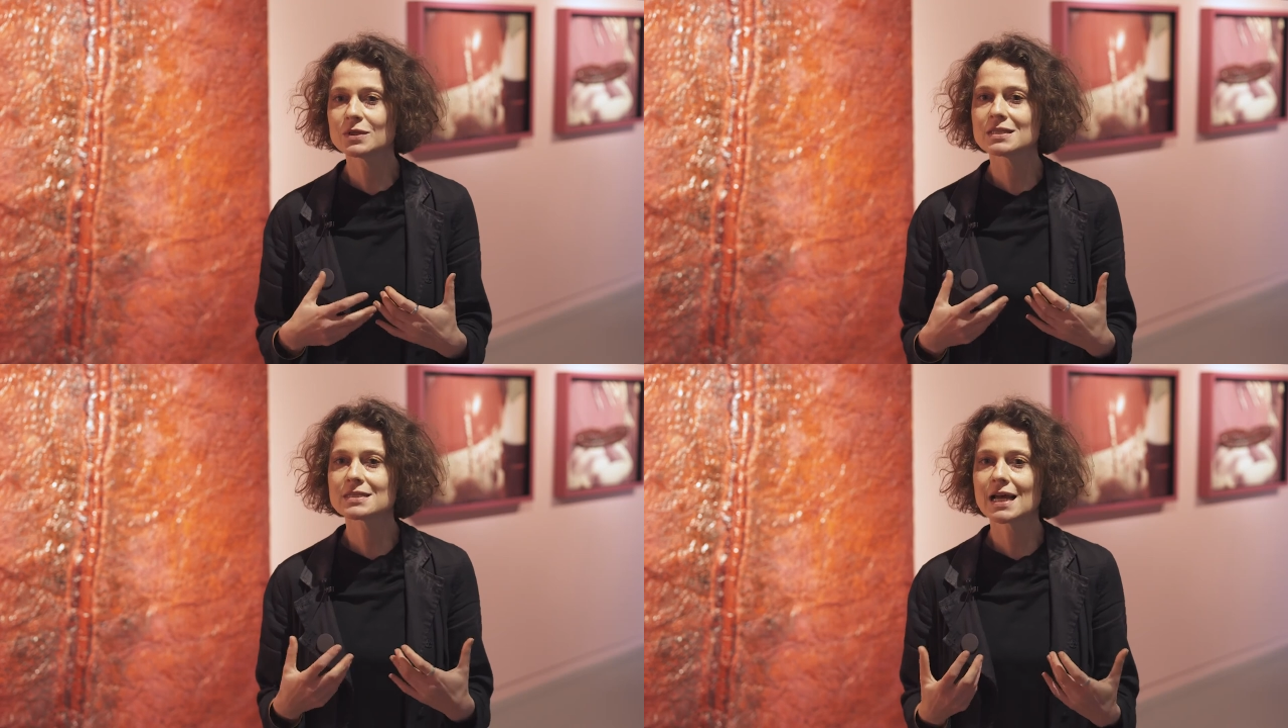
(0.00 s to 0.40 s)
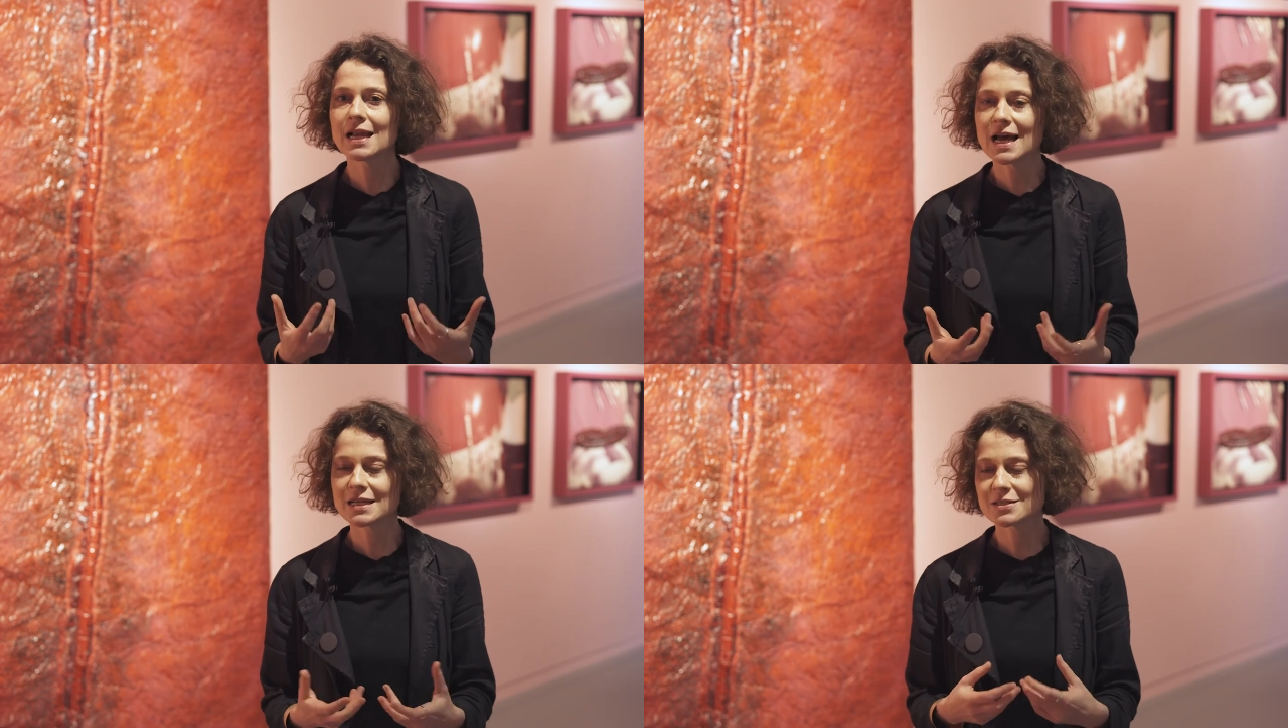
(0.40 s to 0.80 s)

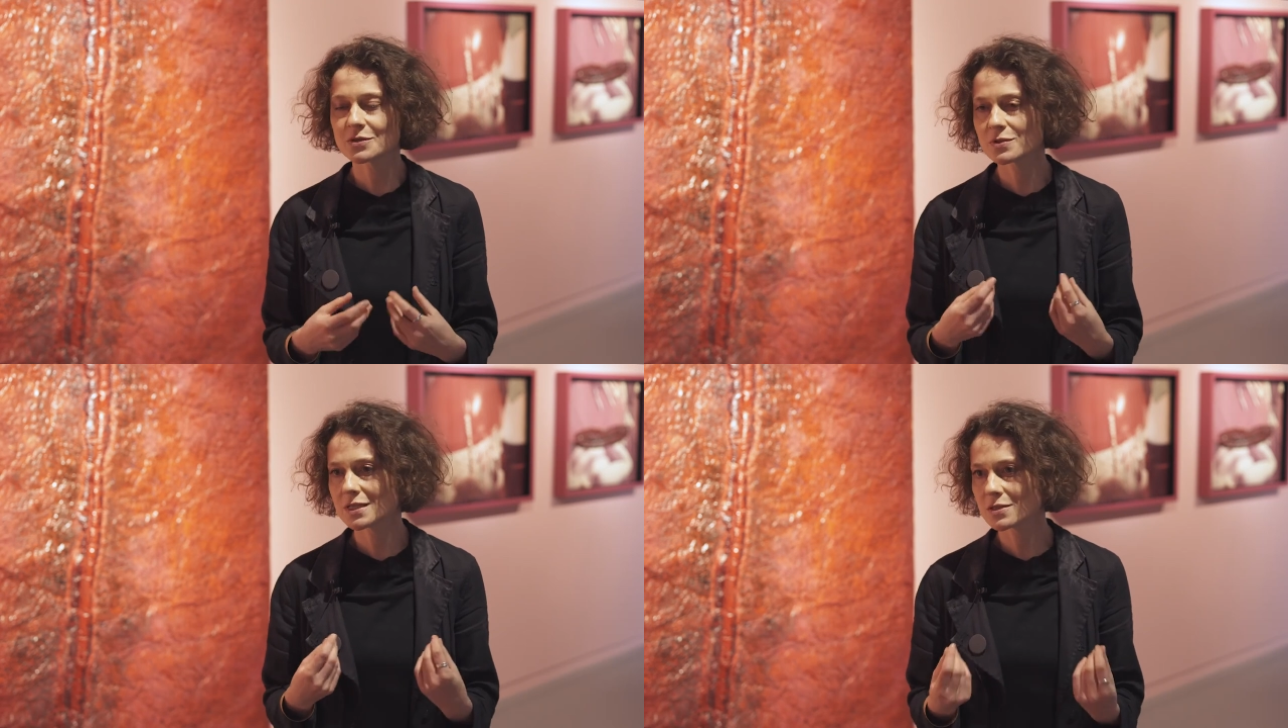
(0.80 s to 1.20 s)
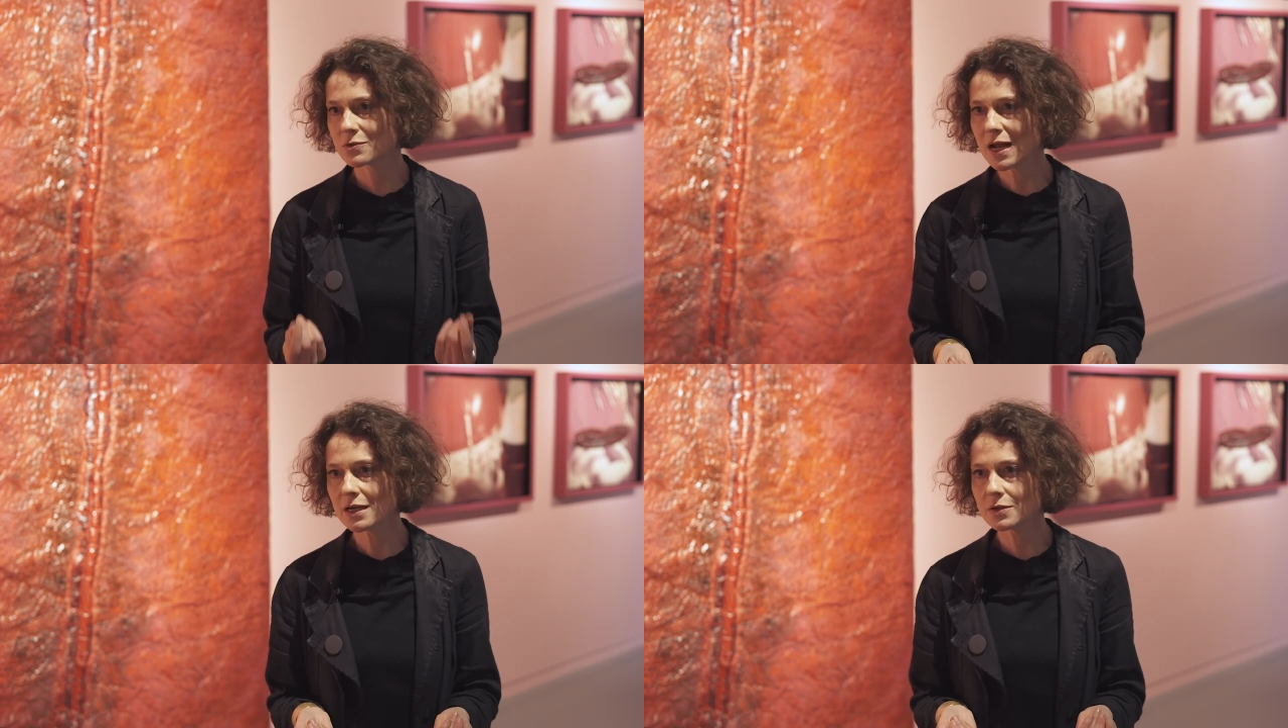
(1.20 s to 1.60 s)
instalacją
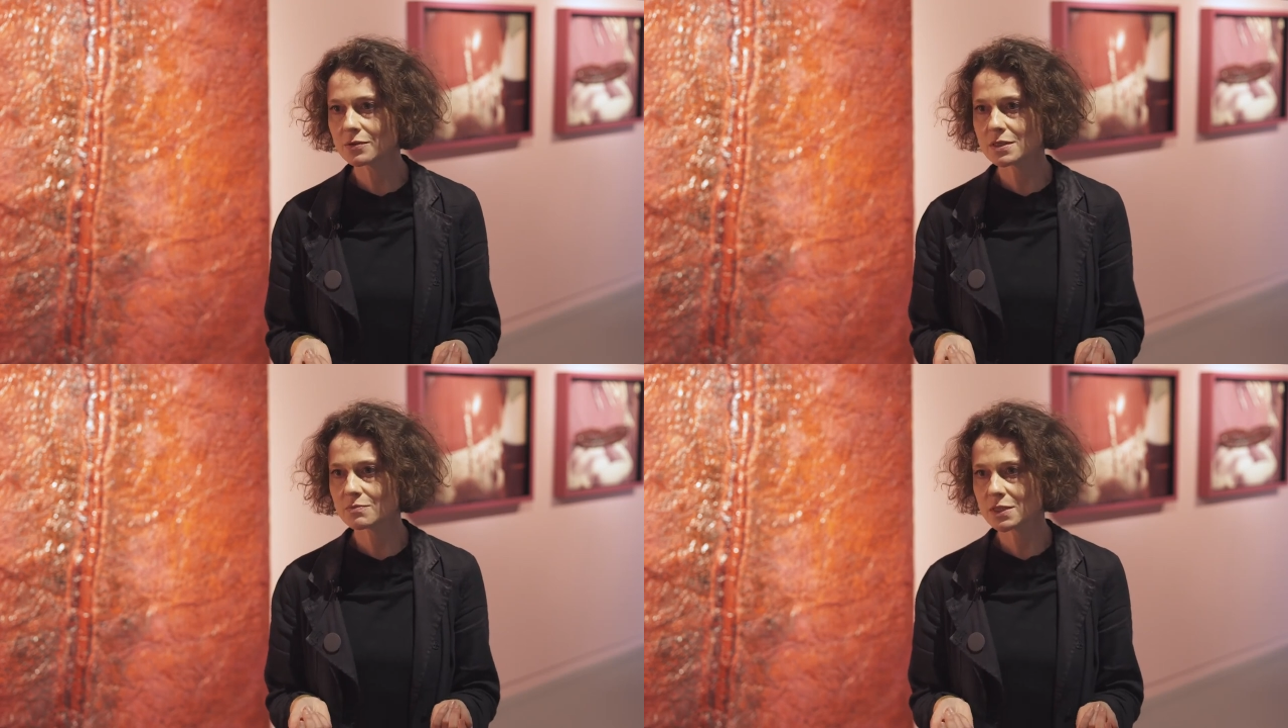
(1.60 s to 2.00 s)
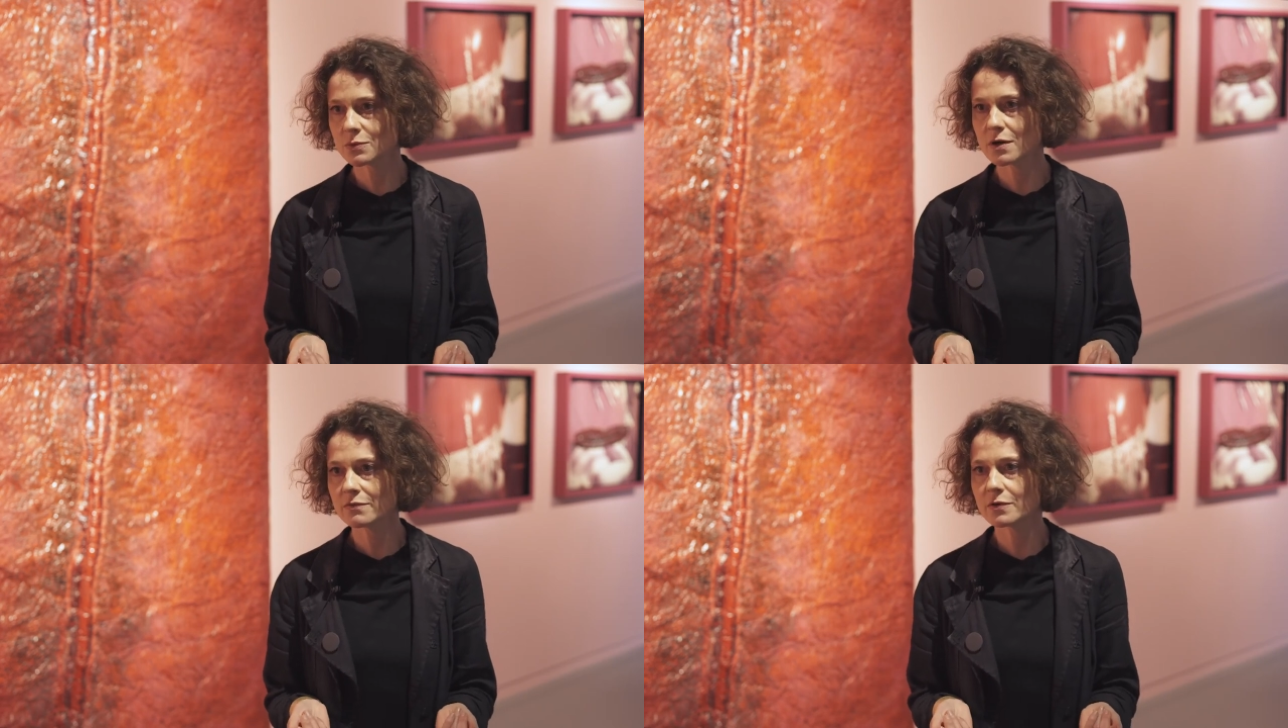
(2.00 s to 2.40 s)
sensualną i
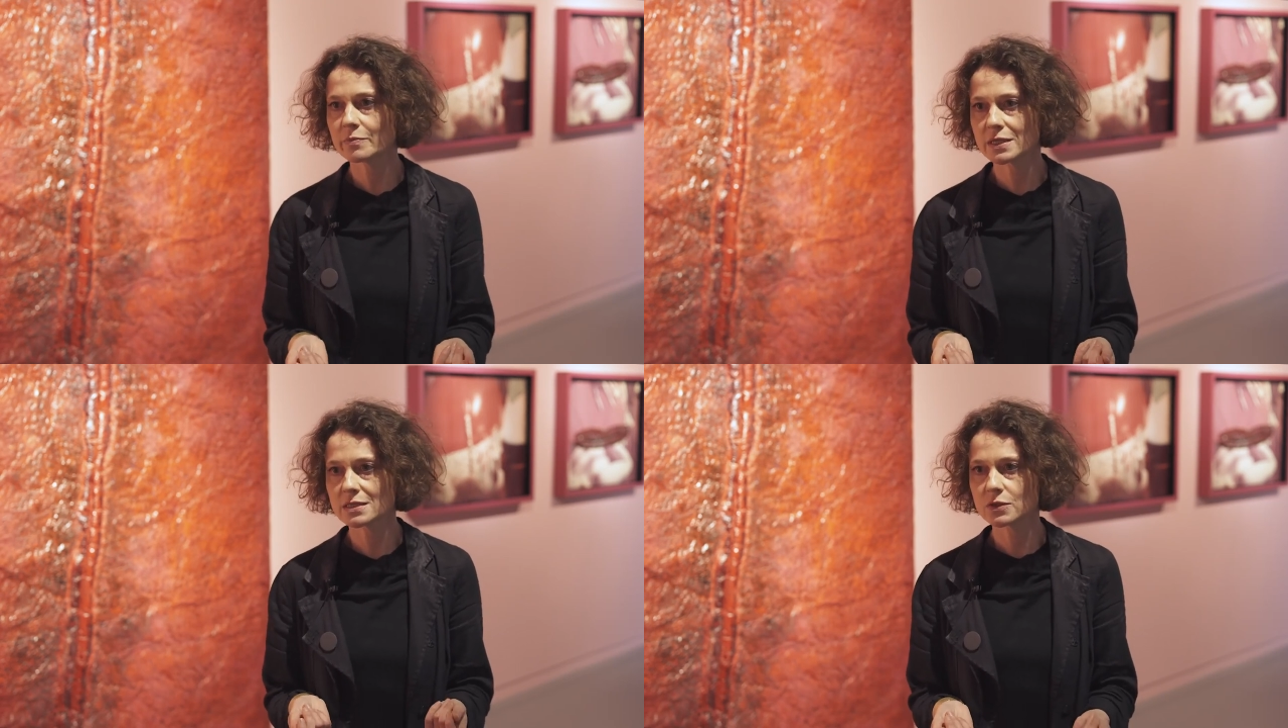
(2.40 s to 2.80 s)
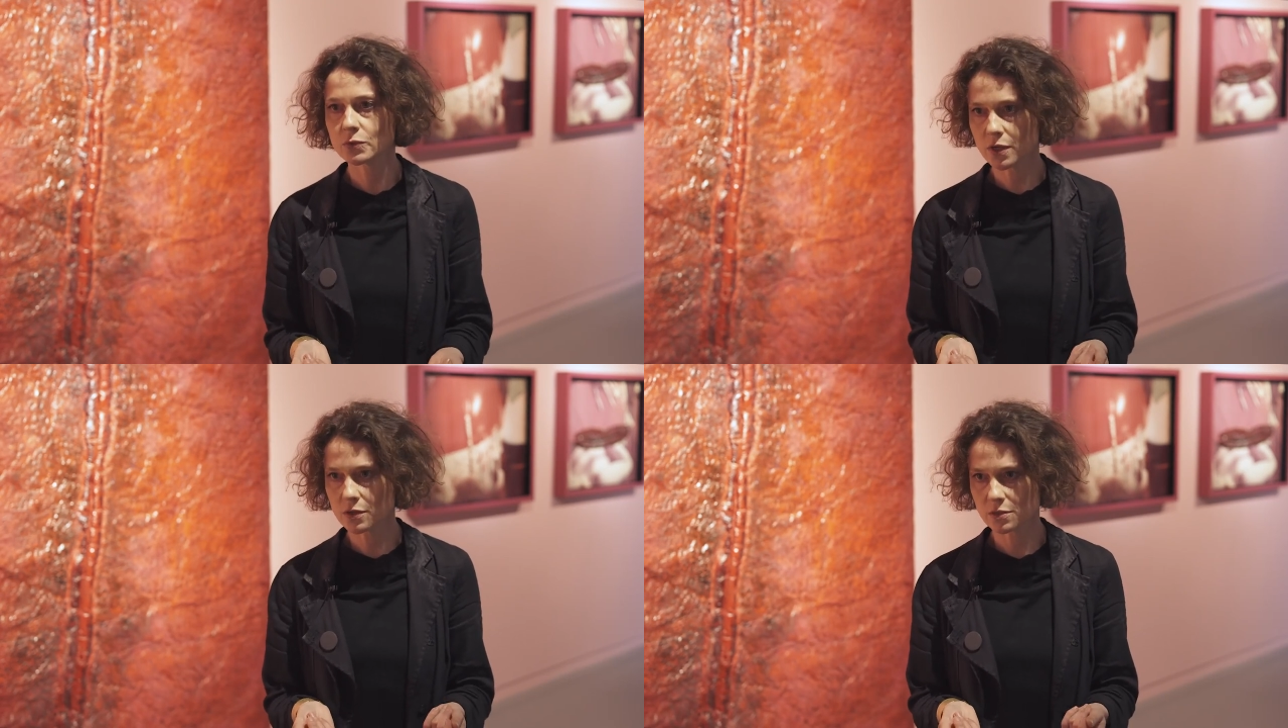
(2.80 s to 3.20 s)
zmysłową,
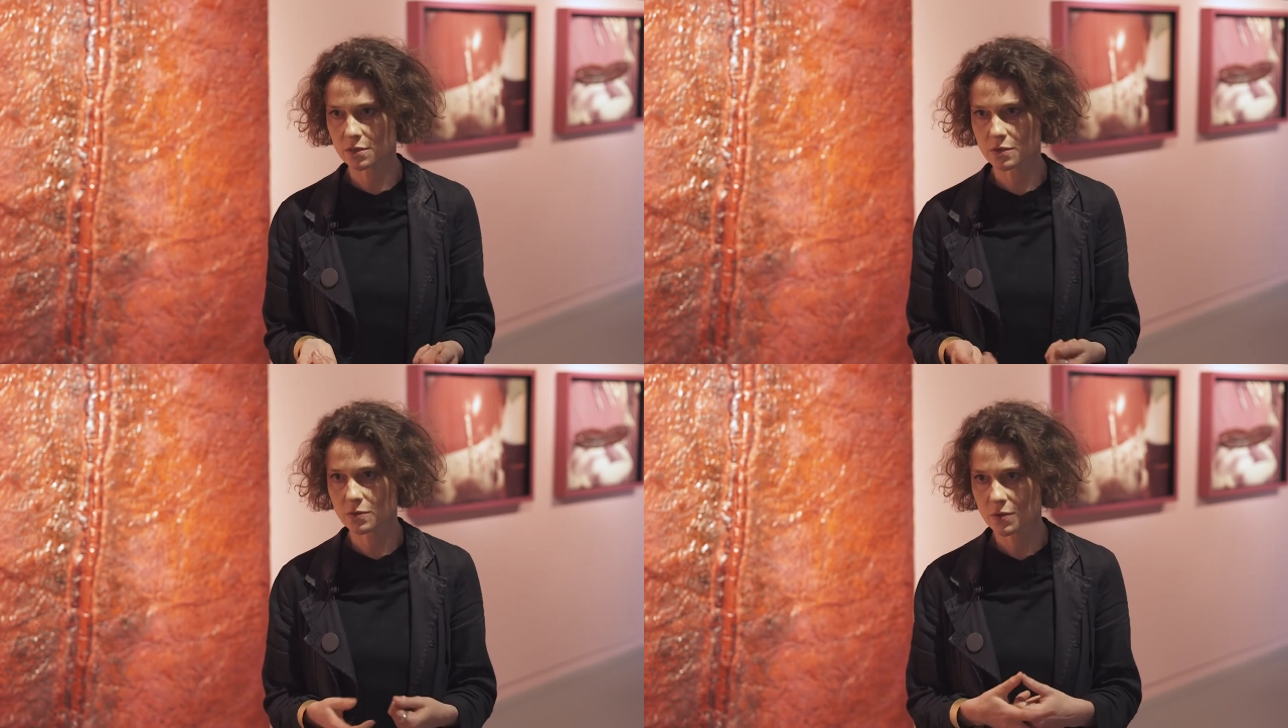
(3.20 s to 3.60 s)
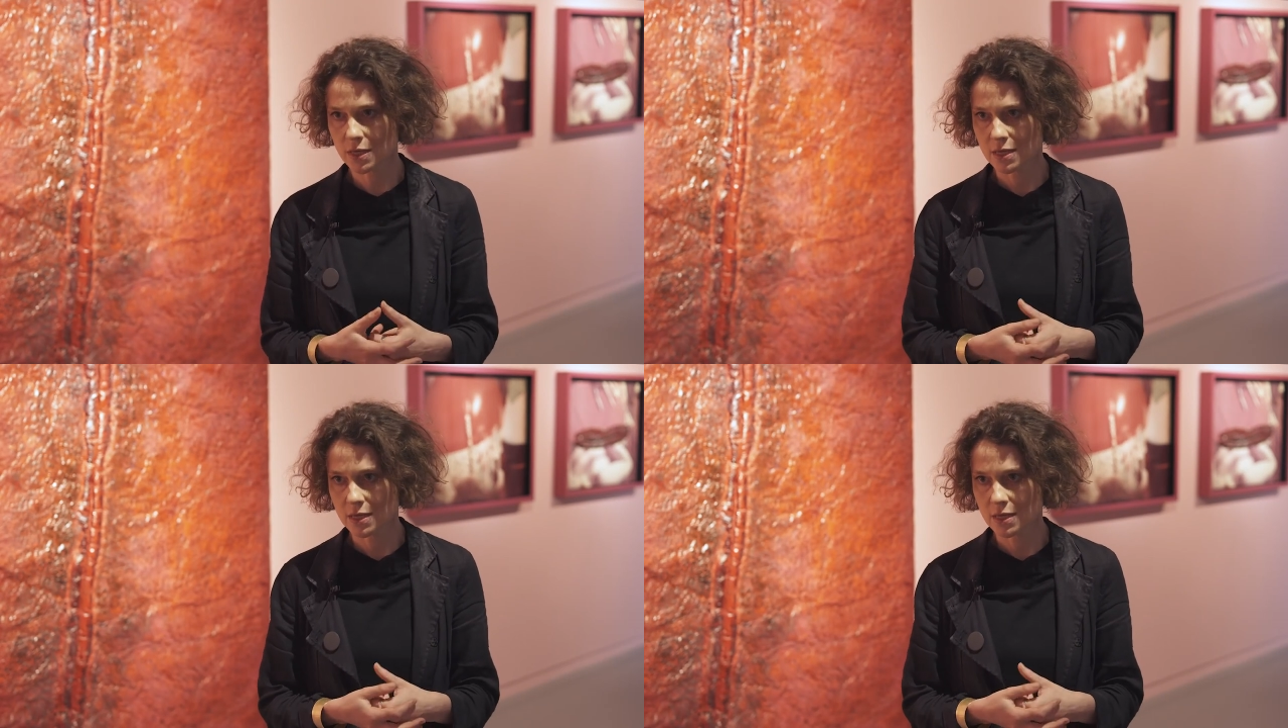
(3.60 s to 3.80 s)
prezentującą